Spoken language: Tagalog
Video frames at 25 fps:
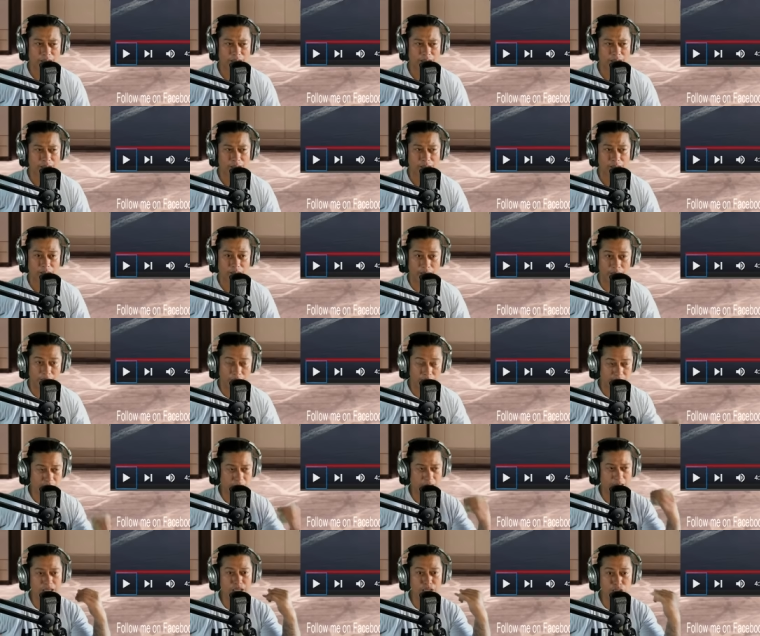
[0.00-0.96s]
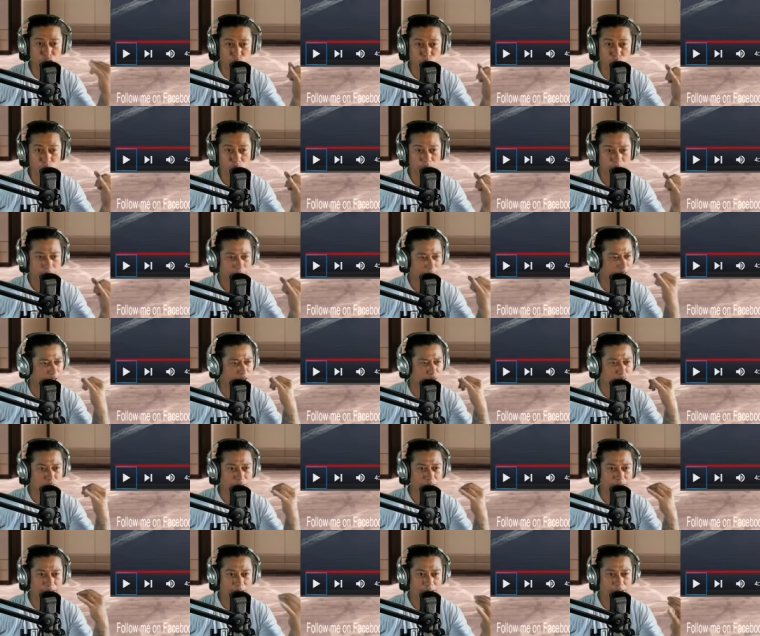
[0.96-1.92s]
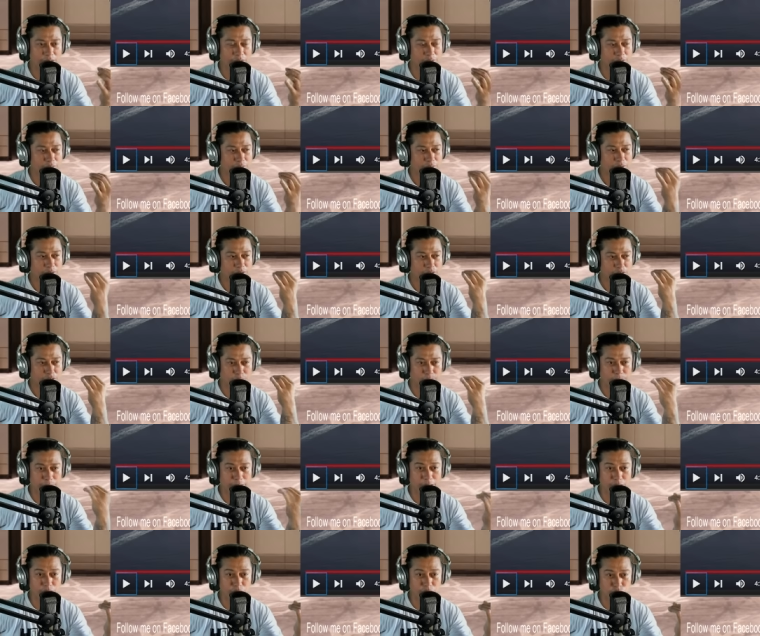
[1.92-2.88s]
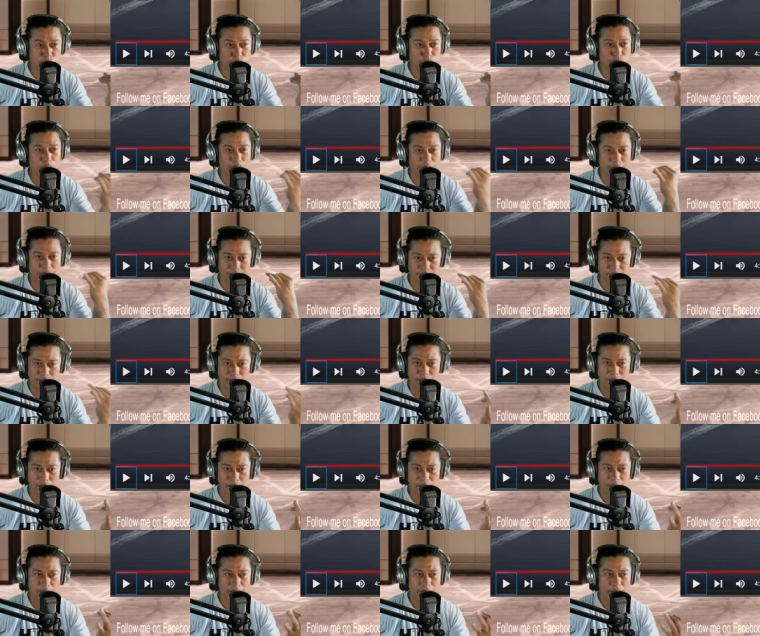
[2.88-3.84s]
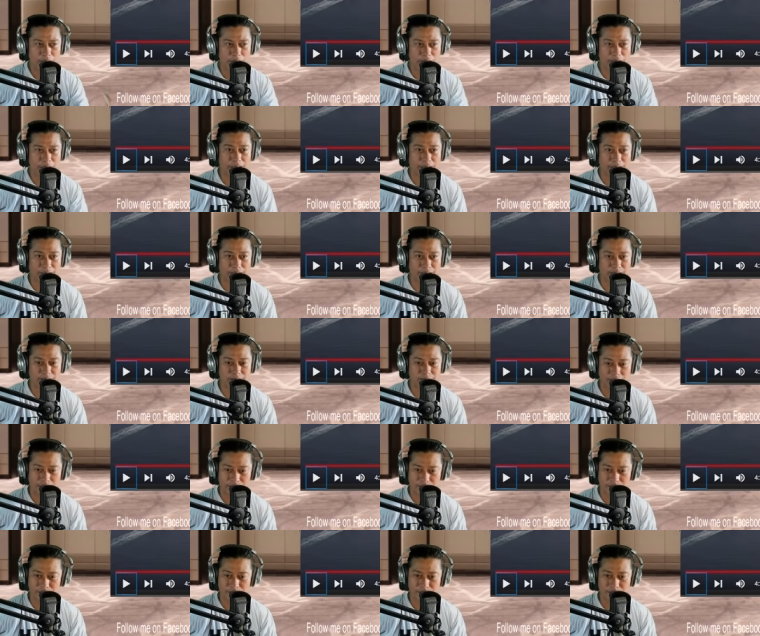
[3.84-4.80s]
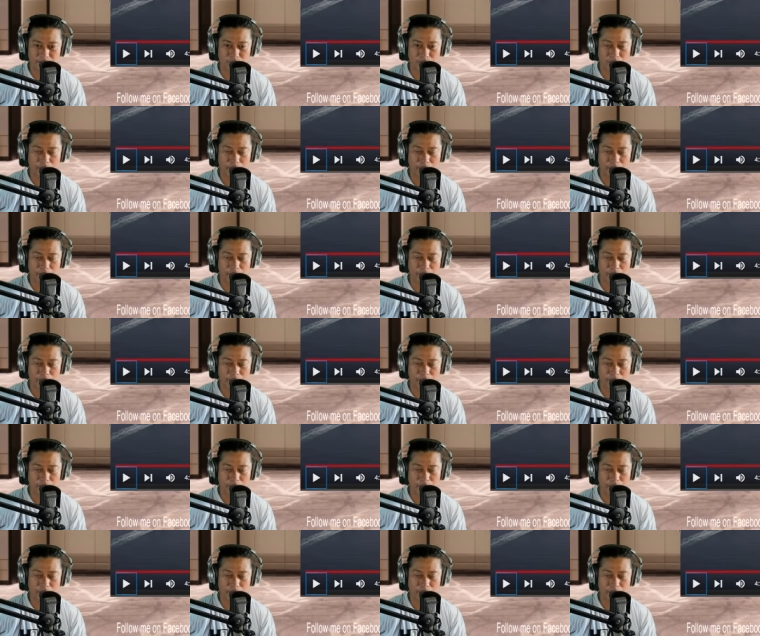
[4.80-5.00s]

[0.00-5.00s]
uh, eh, sa EU, sa EU na lang no, European Union at sa United States.